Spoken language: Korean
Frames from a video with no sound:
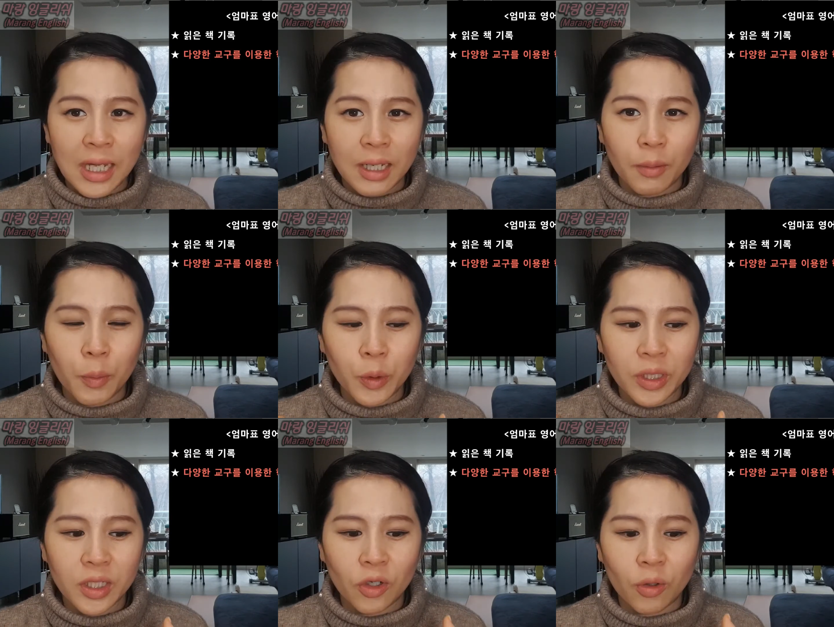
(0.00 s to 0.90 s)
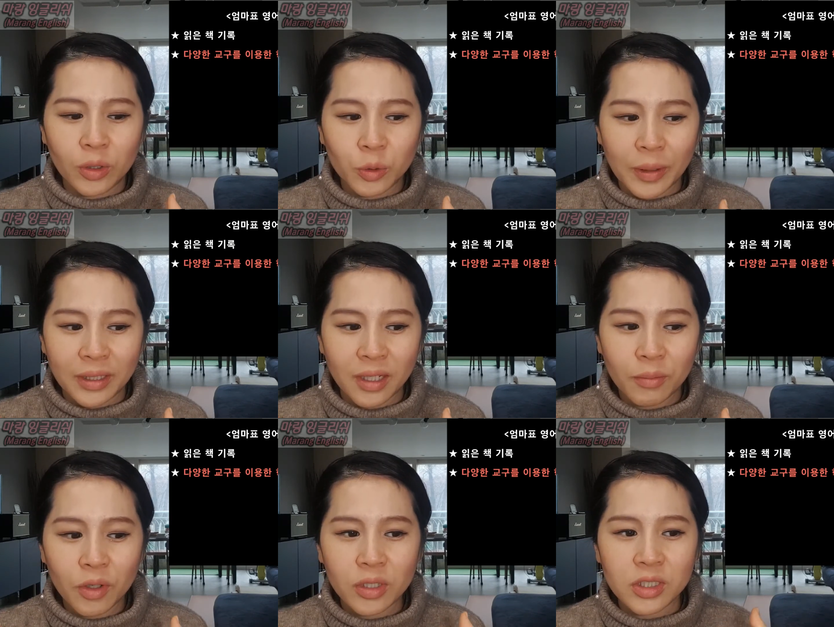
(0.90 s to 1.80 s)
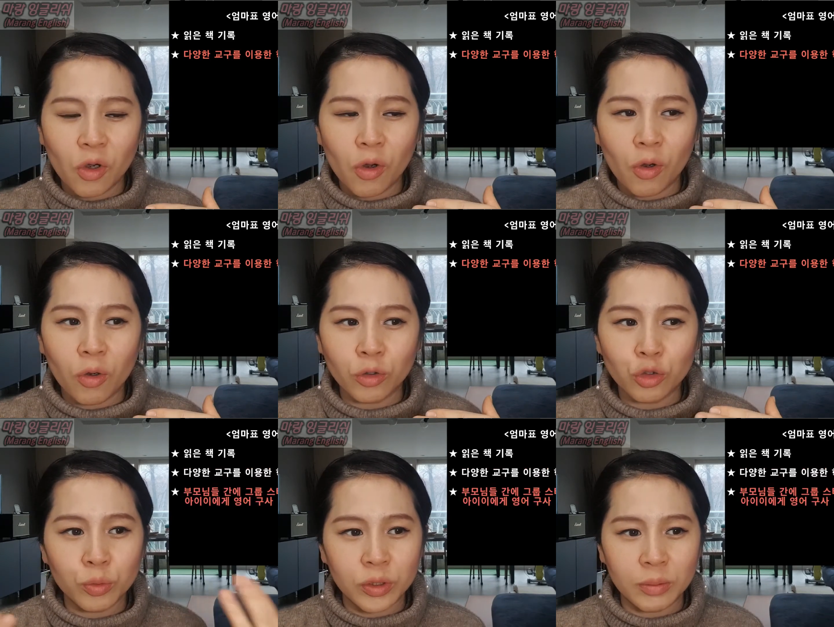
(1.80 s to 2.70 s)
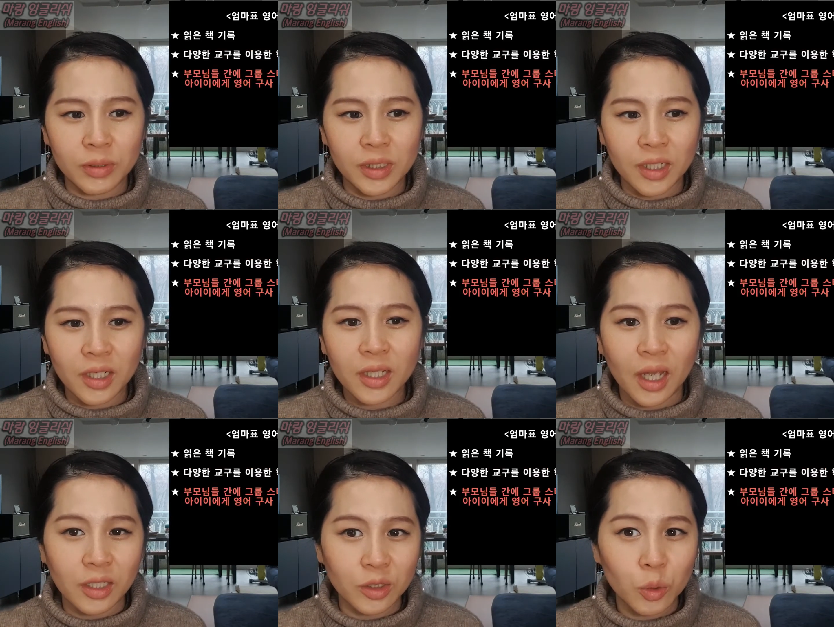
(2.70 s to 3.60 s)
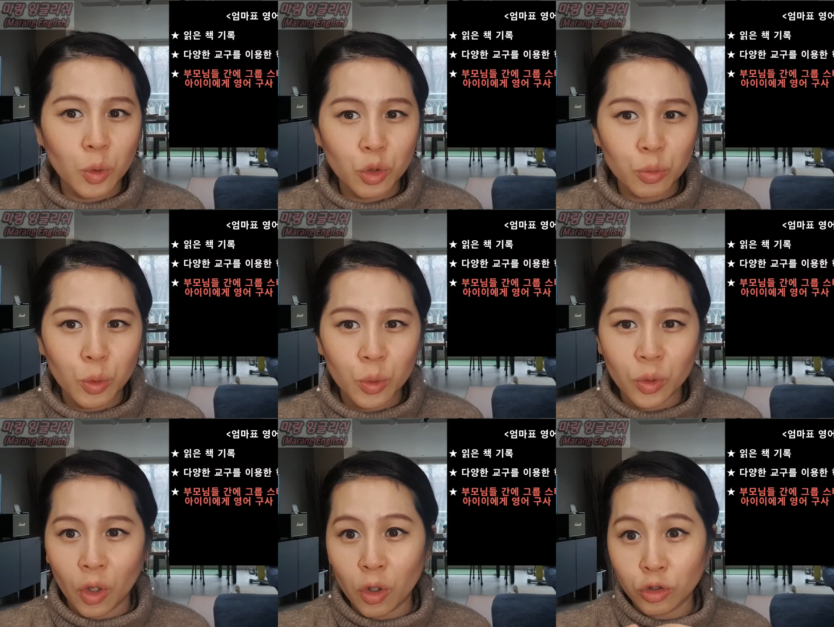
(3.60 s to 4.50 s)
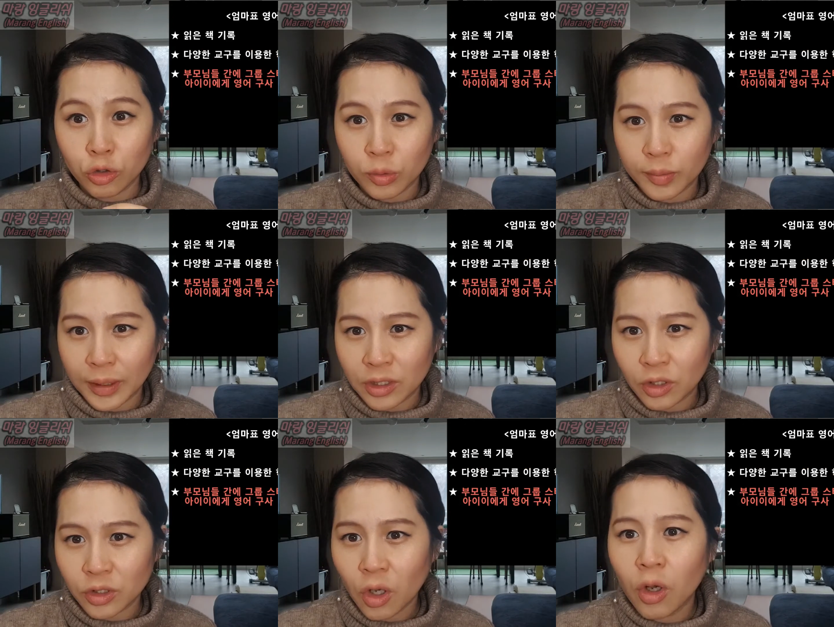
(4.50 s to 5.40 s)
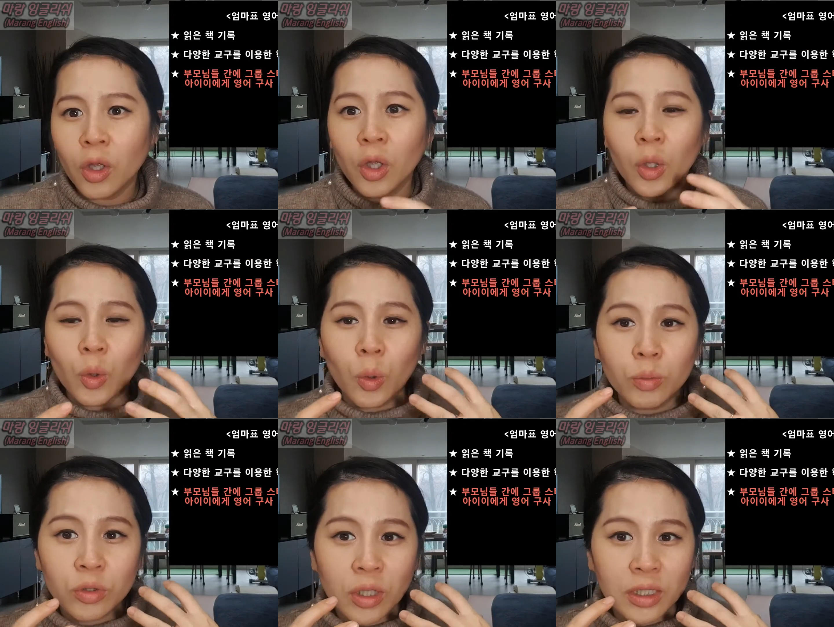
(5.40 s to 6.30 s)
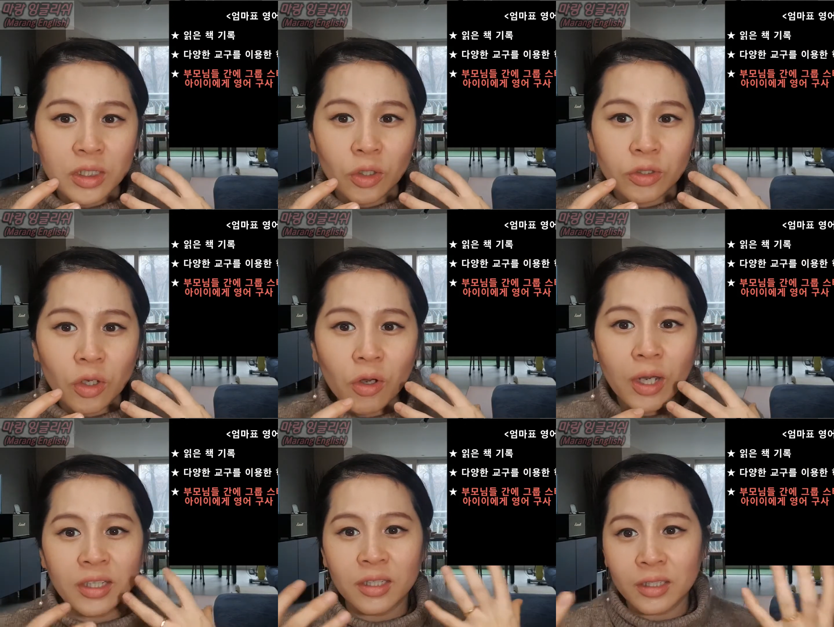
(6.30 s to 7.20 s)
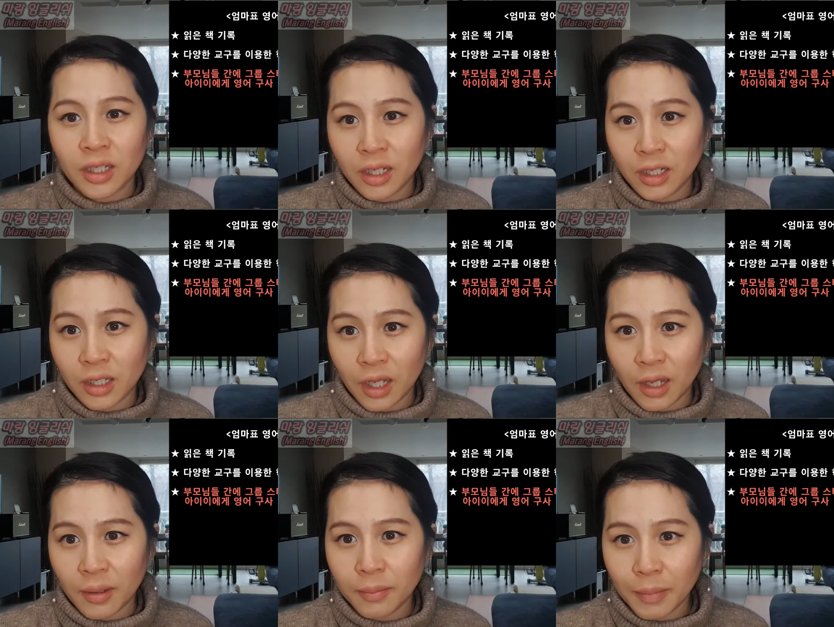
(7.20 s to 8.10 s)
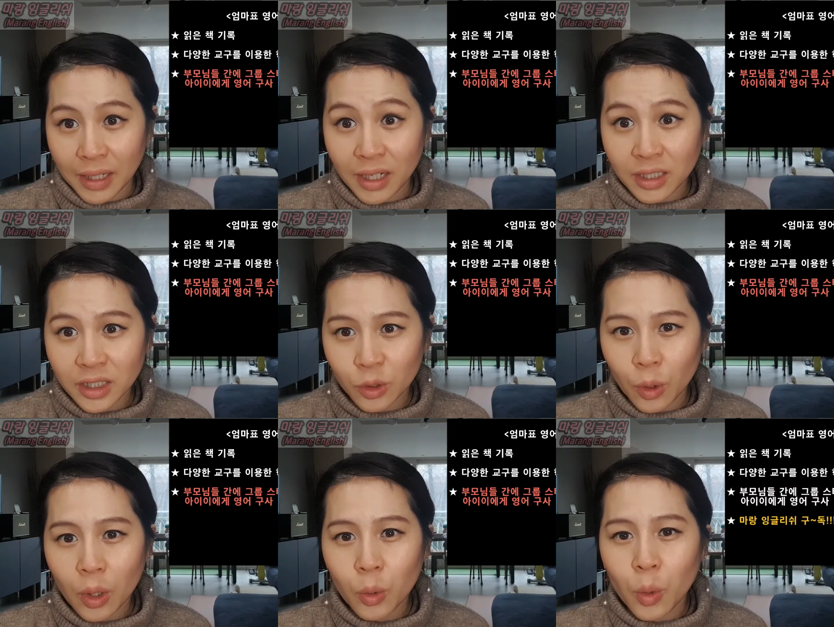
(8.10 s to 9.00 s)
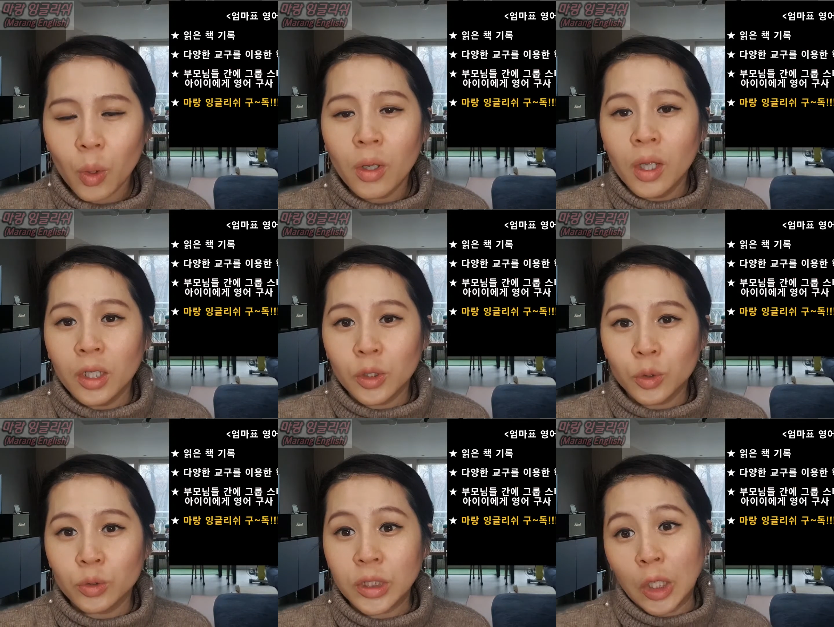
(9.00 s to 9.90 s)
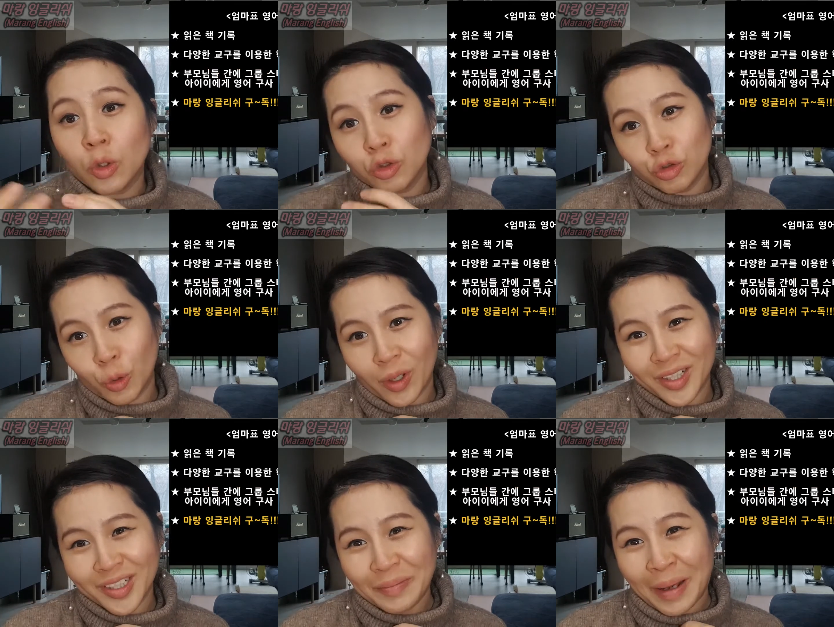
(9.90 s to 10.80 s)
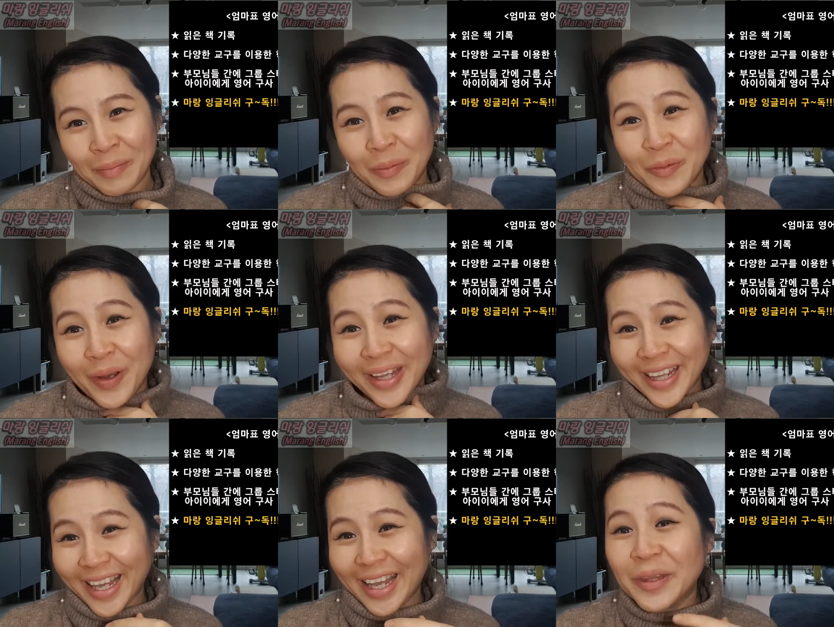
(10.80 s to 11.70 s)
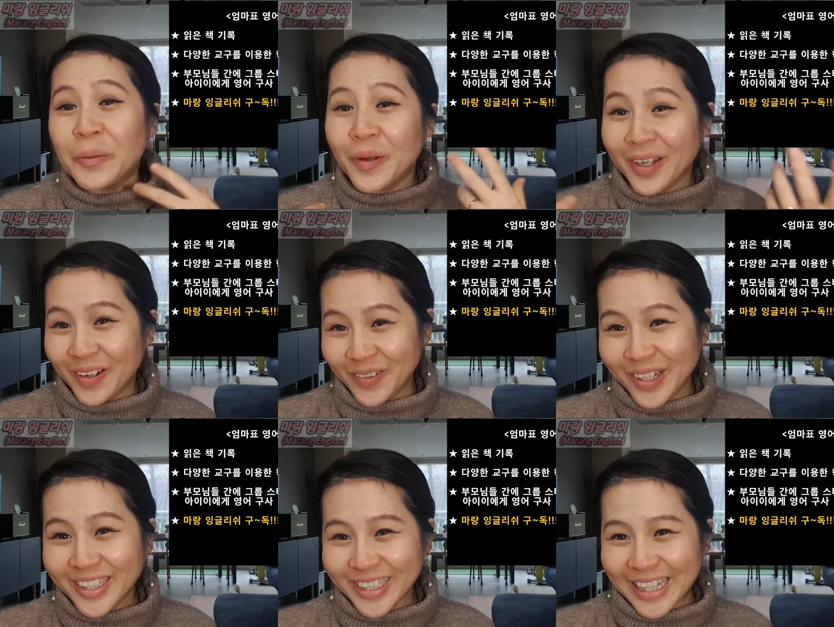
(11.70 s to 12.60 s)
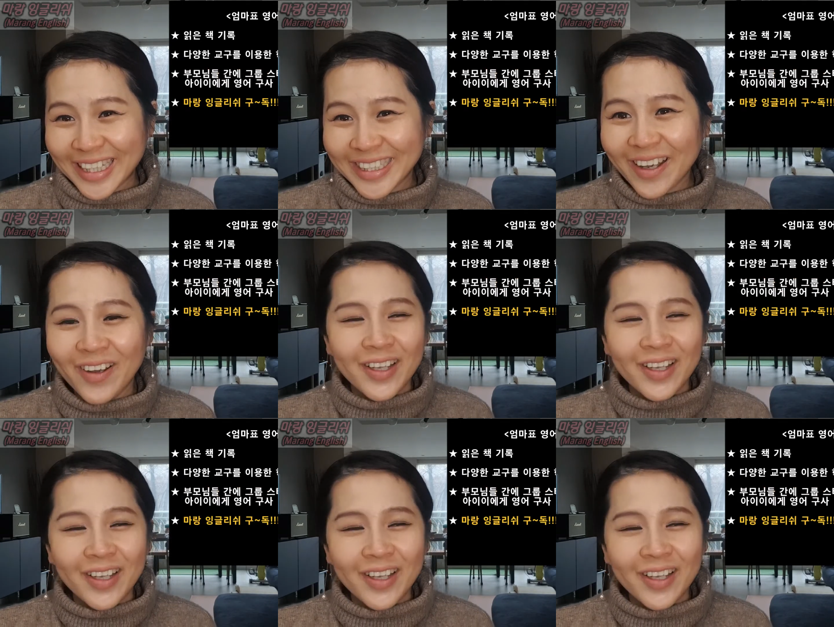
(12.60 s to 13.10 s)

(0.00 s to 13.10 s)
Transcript: 뭐 본인이 영어 좀 안 되면 이제 어, 주부님들끼리 다 같이 소규모로 영어 그룹을 만들어서 공부를 하셔서 아이들한테 이렇게 말을 하시기도 하고 그리고 제 거를 구독하는 방법도 하나의 노력이라고도 할 수 있겠죠?